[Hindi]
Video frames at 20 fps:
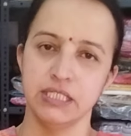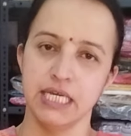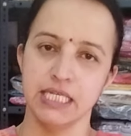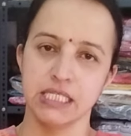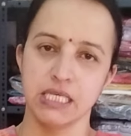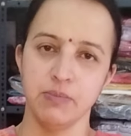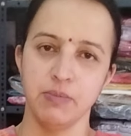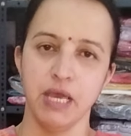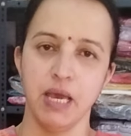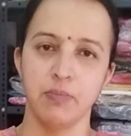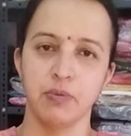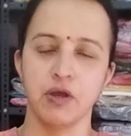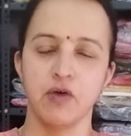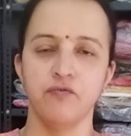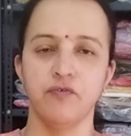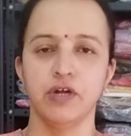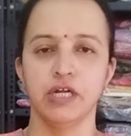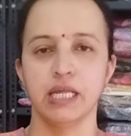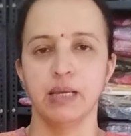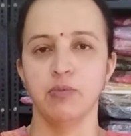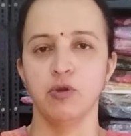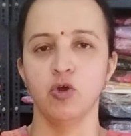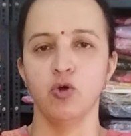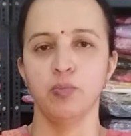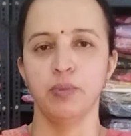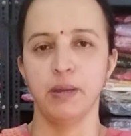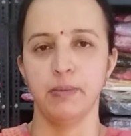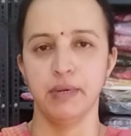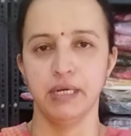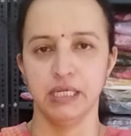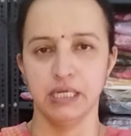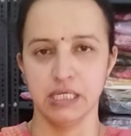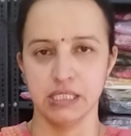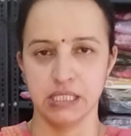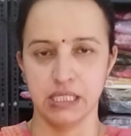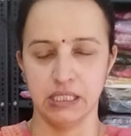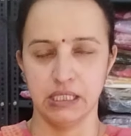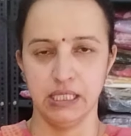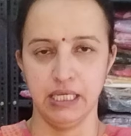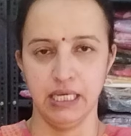जैसे भी आप कंफर्टेबल हो पेमेंट कर
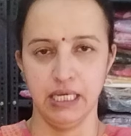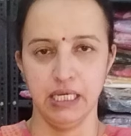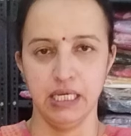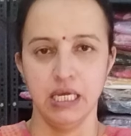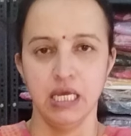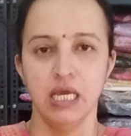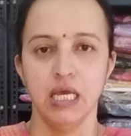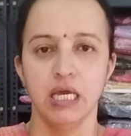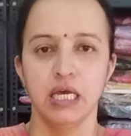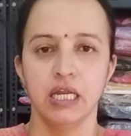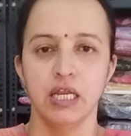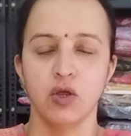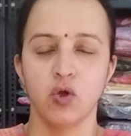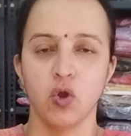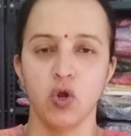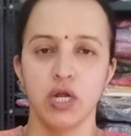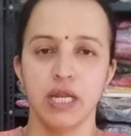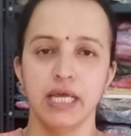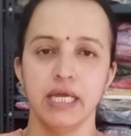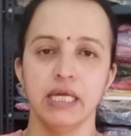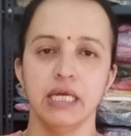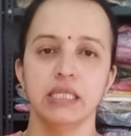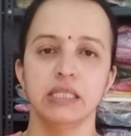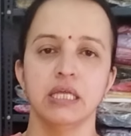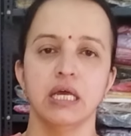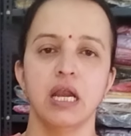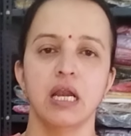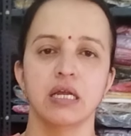सकते हैं रिकॉर्डिंग के अंदर